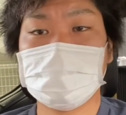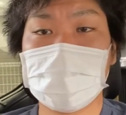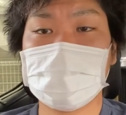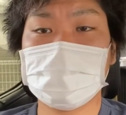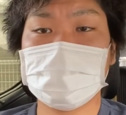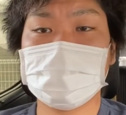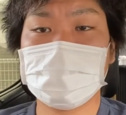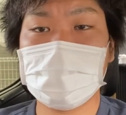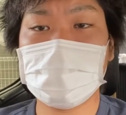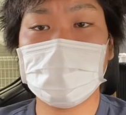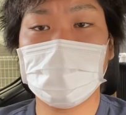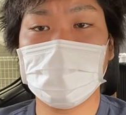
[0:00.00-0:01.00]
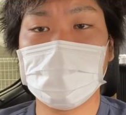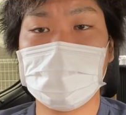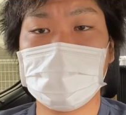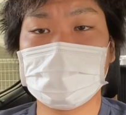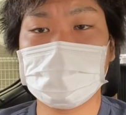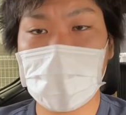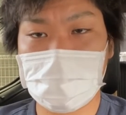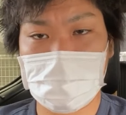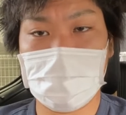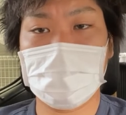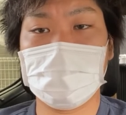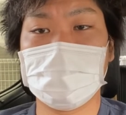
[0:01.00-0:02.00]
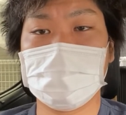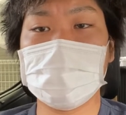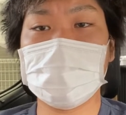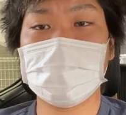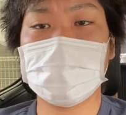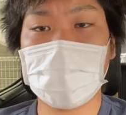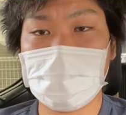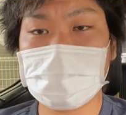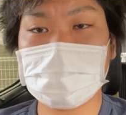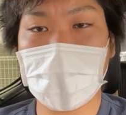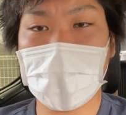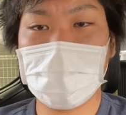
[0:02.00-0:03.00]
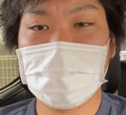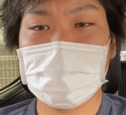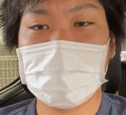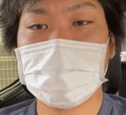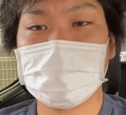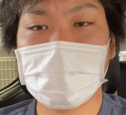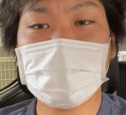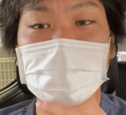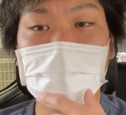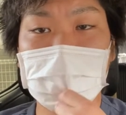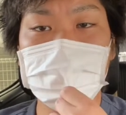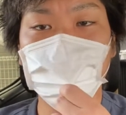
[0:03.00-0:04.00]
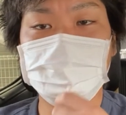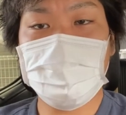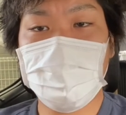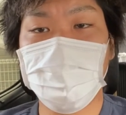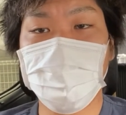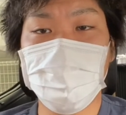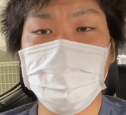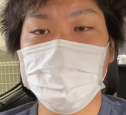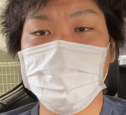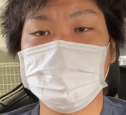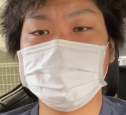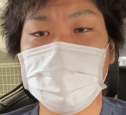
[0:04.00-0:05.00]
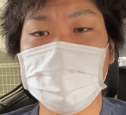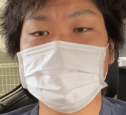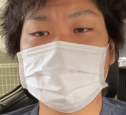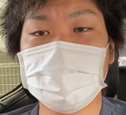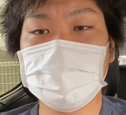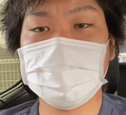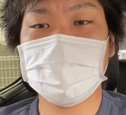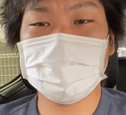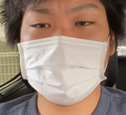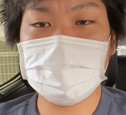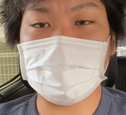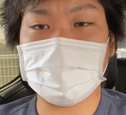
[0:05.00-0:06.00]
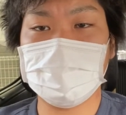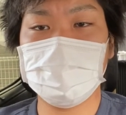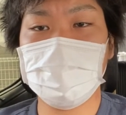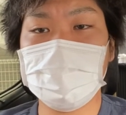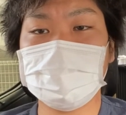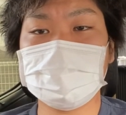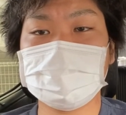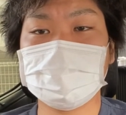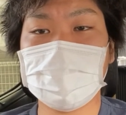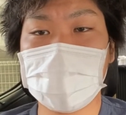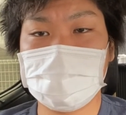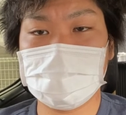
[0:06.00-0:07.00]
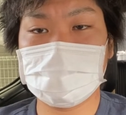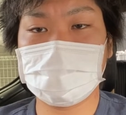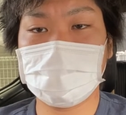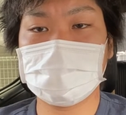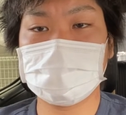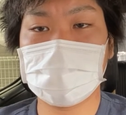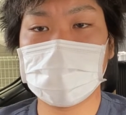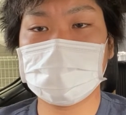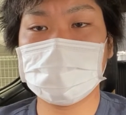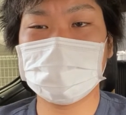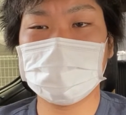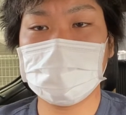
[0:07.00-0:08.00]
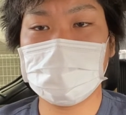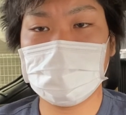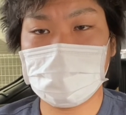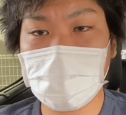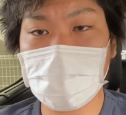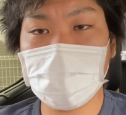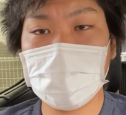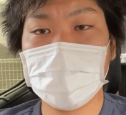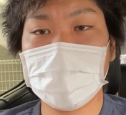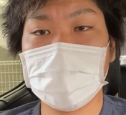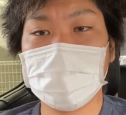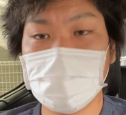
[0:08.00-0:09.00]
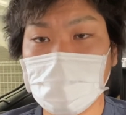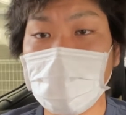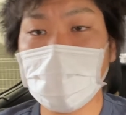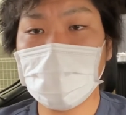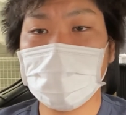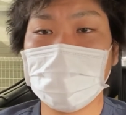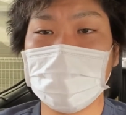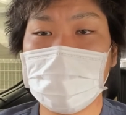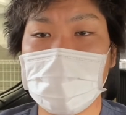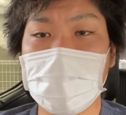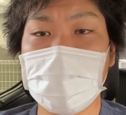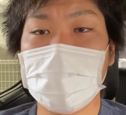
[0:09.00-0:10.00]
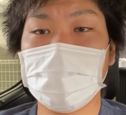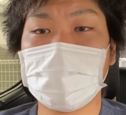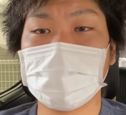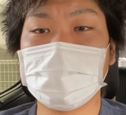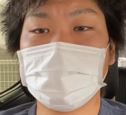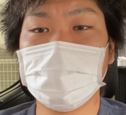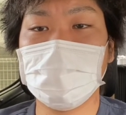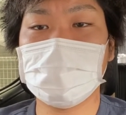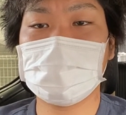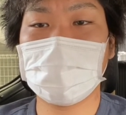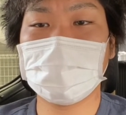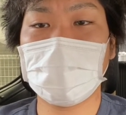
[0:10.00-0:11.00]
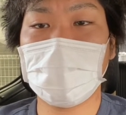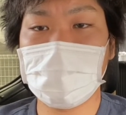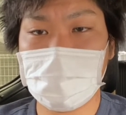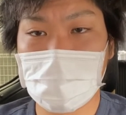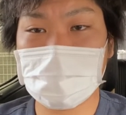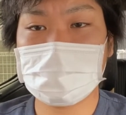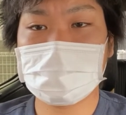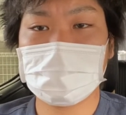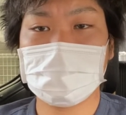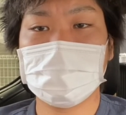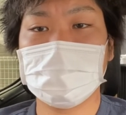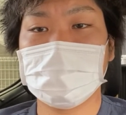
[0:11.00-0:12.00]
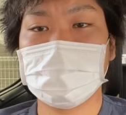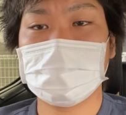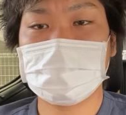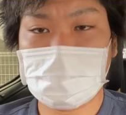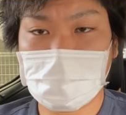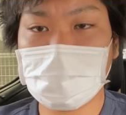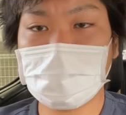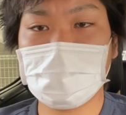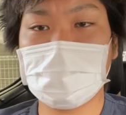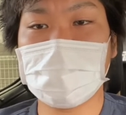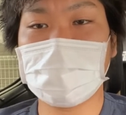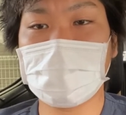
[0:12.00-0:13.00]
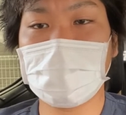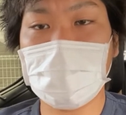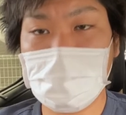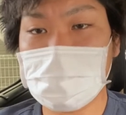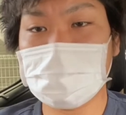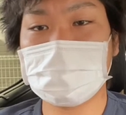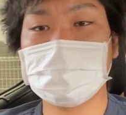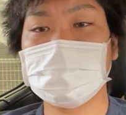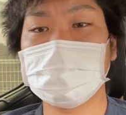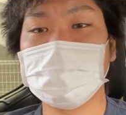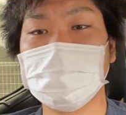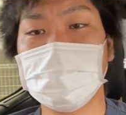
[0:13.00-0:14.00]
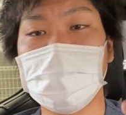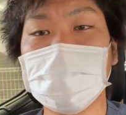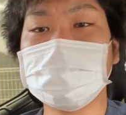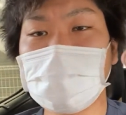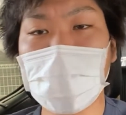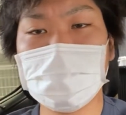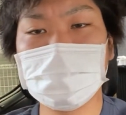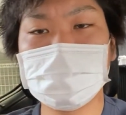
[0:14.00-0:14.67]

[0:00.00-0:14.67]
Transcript: ラトゥーン3の発売日になりました。ということで、今から、えー、電化製品屋に予約してある、そのスプラトゥーン3のものをえー、受け取りに行きたいと思います。早速行っていきたいと思います。レッツゴー